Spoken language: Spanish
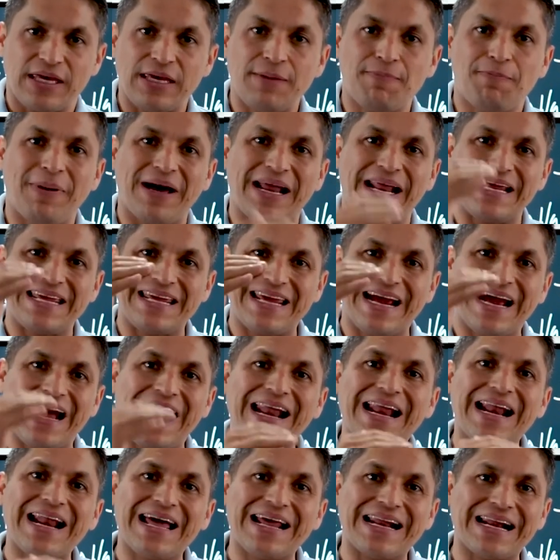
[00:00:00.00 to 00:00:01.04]
Y para
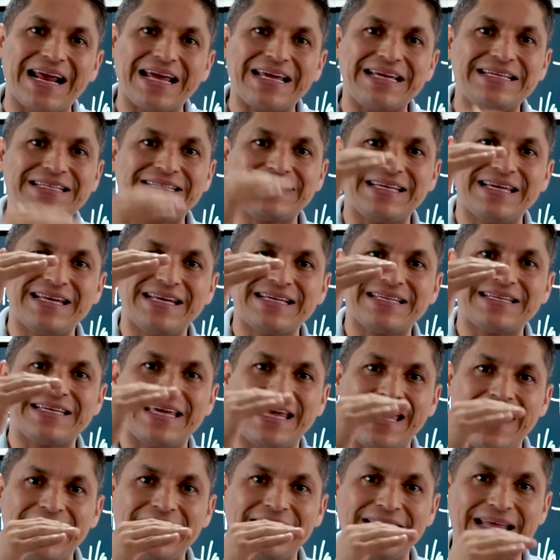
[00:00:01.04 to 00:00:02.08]
llegar a la raíz tienes
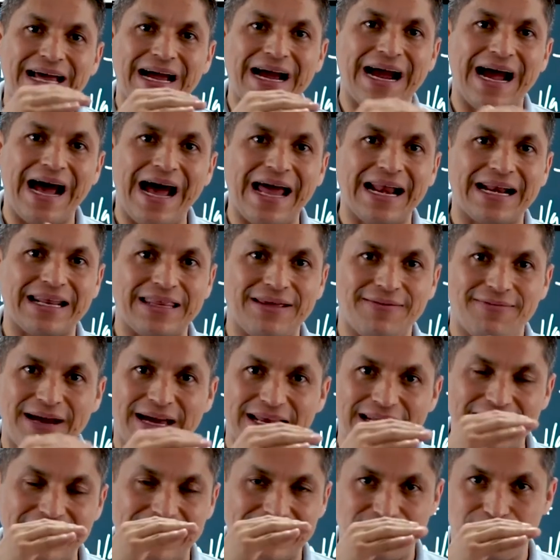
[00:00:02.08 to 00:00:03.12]
que indagar de
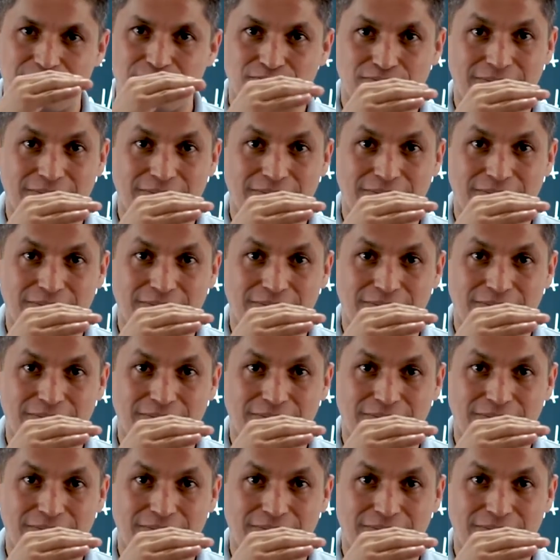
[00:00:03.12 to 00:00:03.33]
varias,